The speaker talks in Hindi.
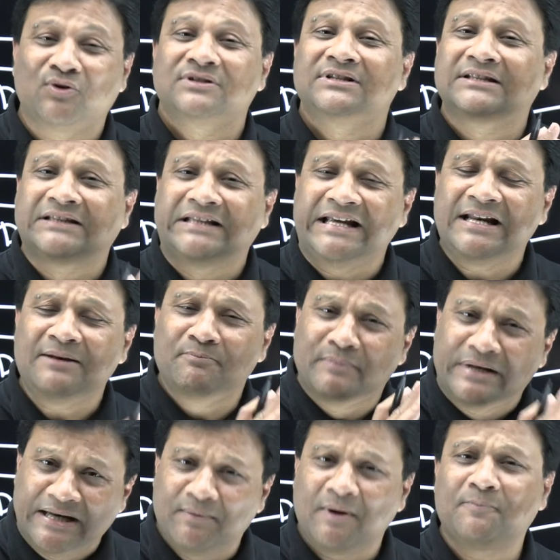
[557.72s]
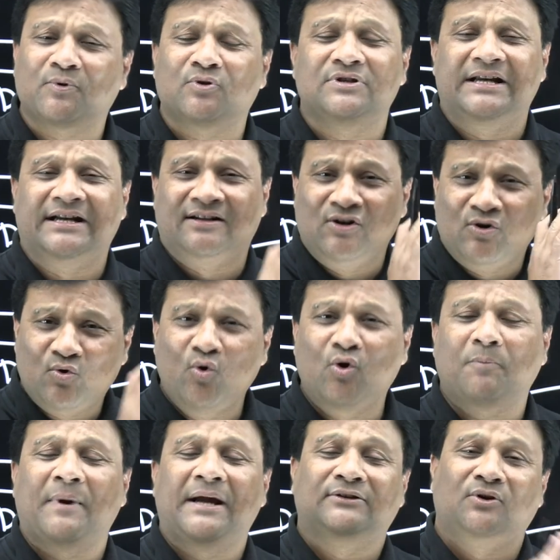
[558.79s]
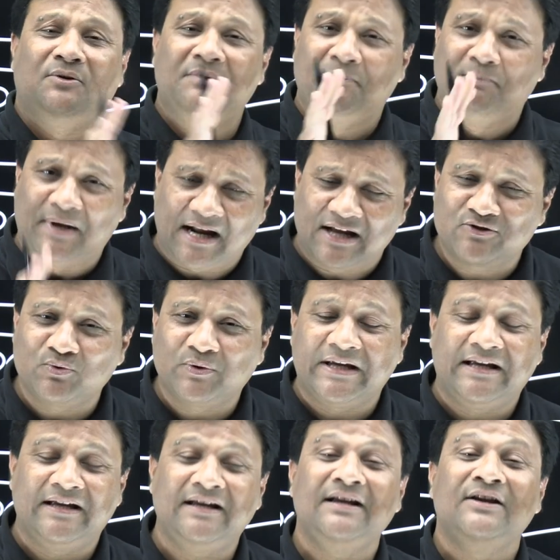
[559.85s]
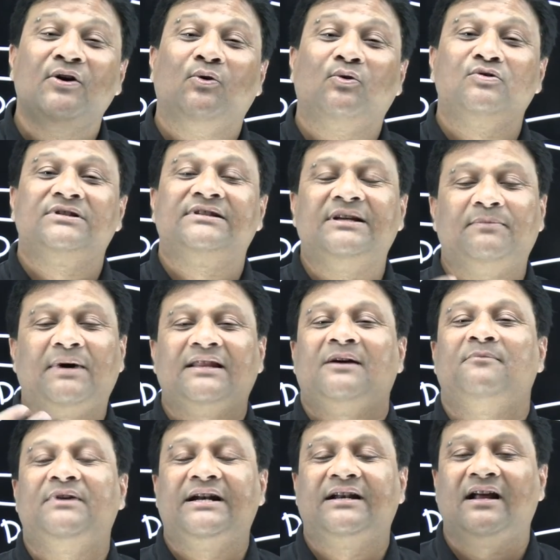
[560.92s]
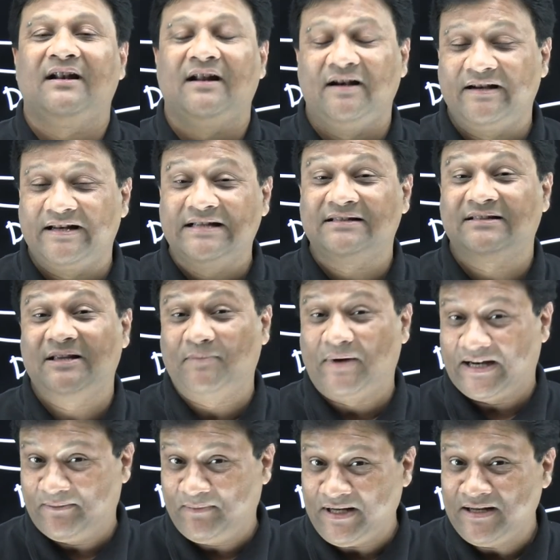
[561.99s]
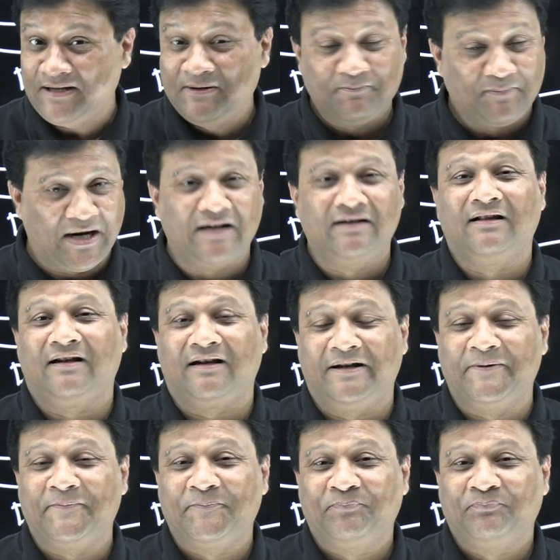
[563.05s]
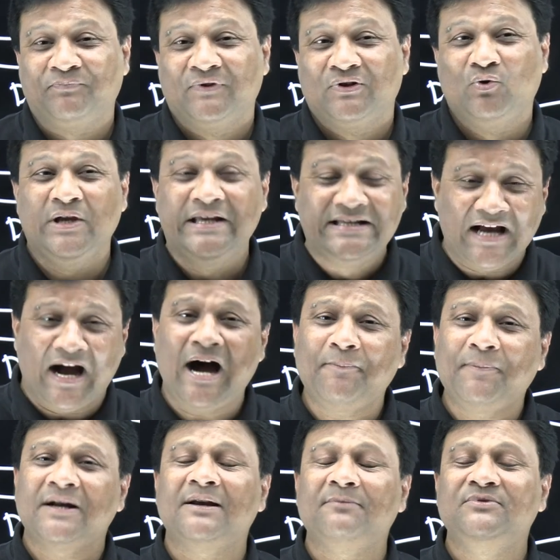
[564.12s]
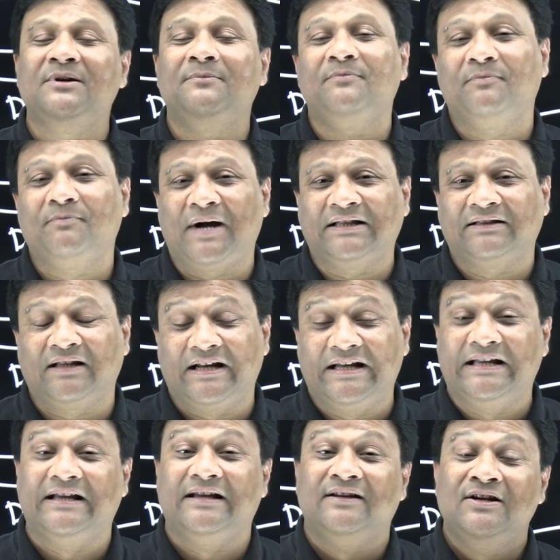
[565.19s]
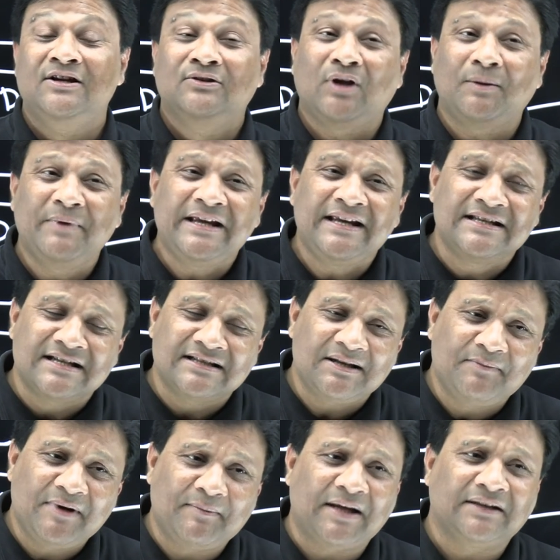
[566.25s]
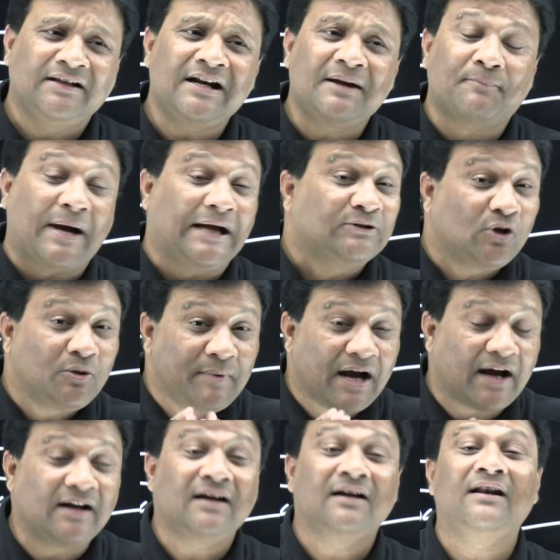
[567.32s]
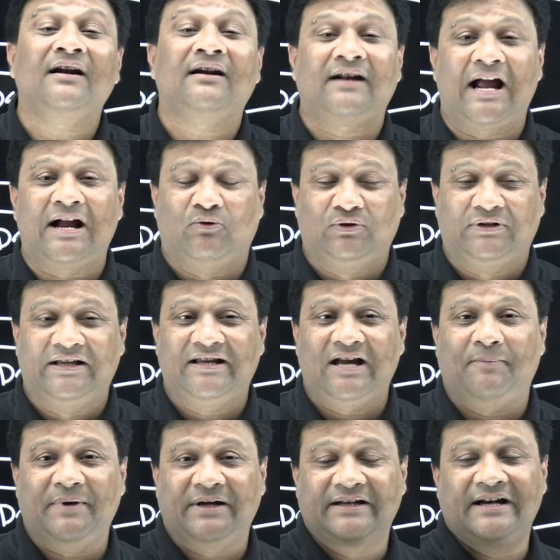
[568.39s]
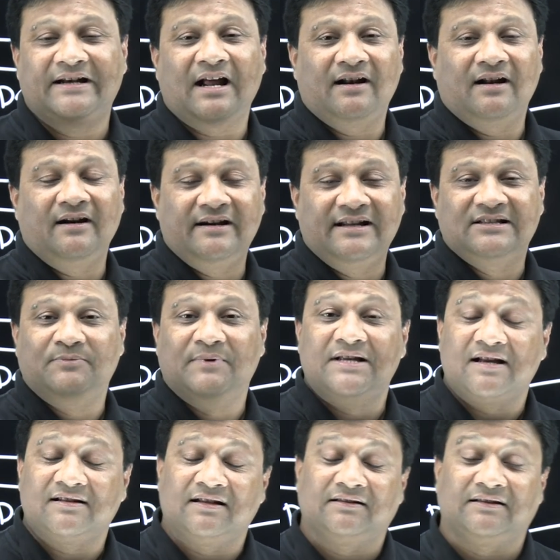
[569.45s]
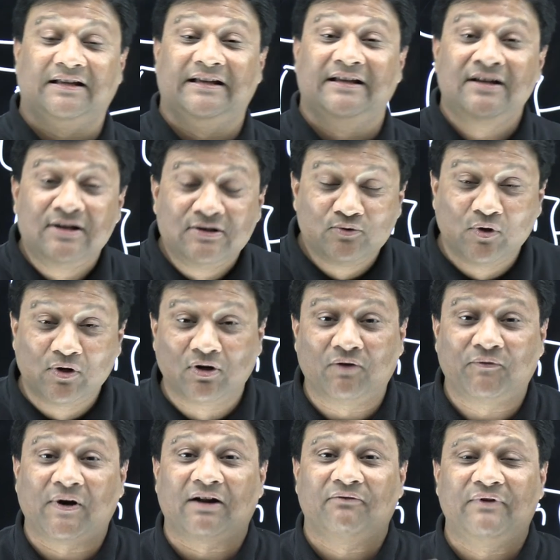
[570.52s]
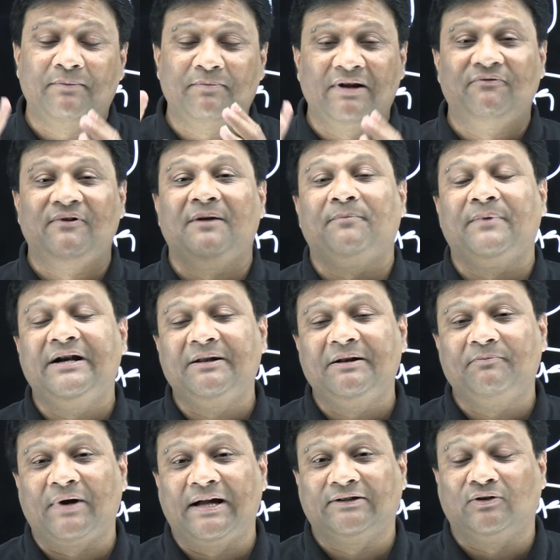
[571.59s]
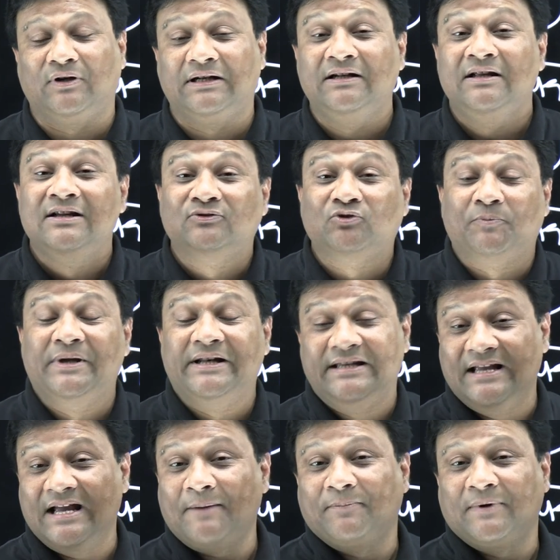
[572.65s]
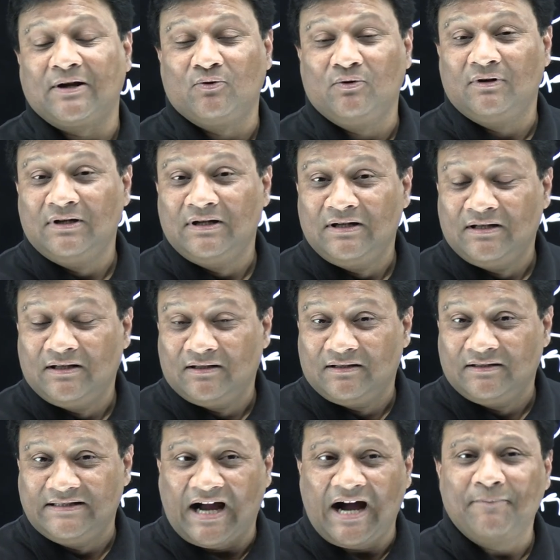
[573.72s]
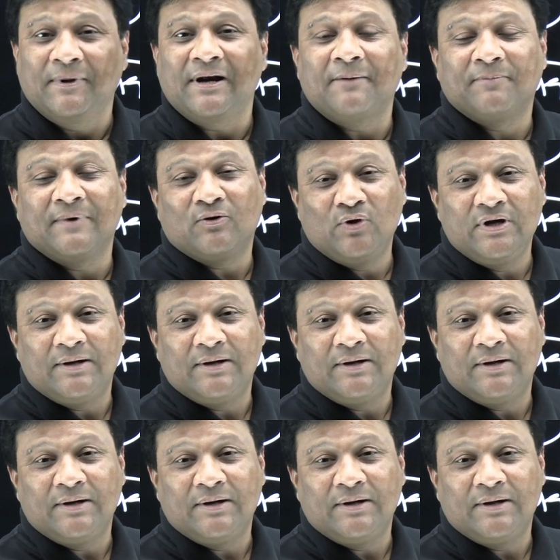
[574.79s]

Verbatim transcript: दो से तीन मिनिमम प्रोजेक्ट कोर पाइथॉन में बना चुके हैं और उसके बाद आप डेटा एनालिटिक्स के बारे में प्लान कर रहे हैं क्योंकि यहां पर अब जब बात करेंगे तो आप देखिए जैसे हमने बात की ना पाइथन में अलग अलग ट्रैक होते हैं कि आप एक डेटा एनालिटिक्स में जा सकते हैं यू विल गो फॉर अ वेब डेवलपमेंट इन पाइथन तो फिर ये आपका रूल यहां पर आपका